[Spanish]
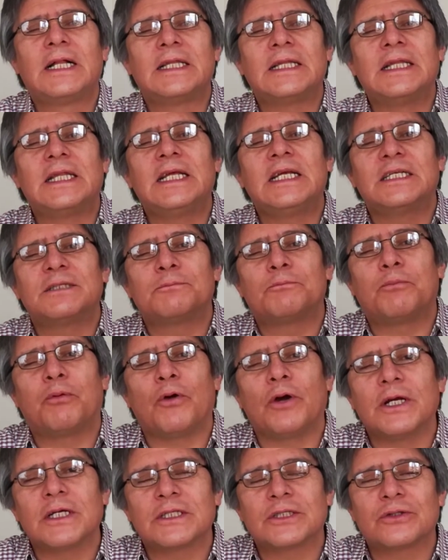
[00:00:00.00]

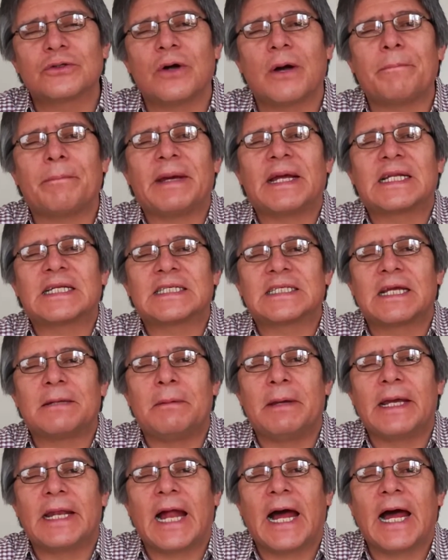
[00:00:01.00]
dispuesto a
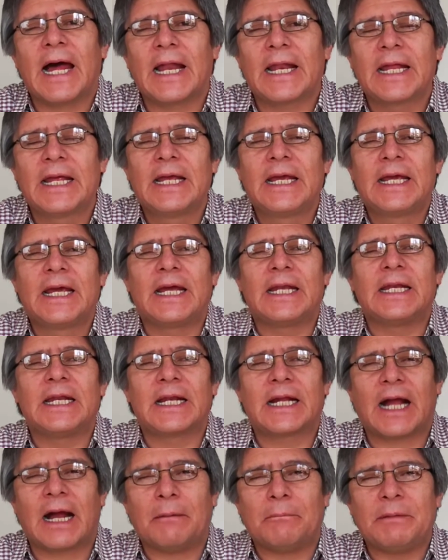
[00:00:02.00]
perseverar en el
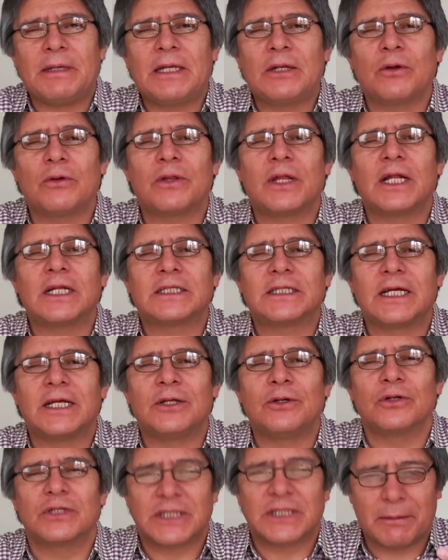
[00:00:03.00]
camino del
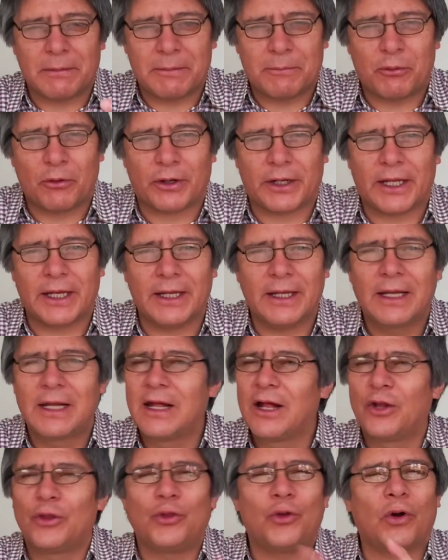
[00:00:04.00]
Señor. ¿Saben por qué?
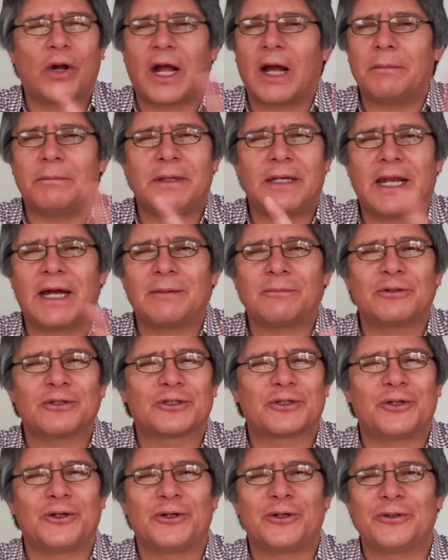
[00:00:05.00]
No caminamos
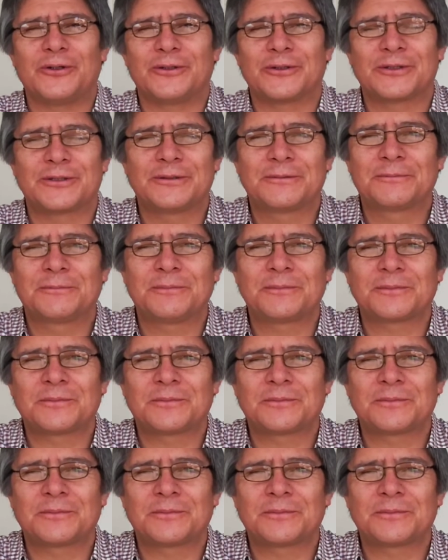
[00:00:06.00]
solos.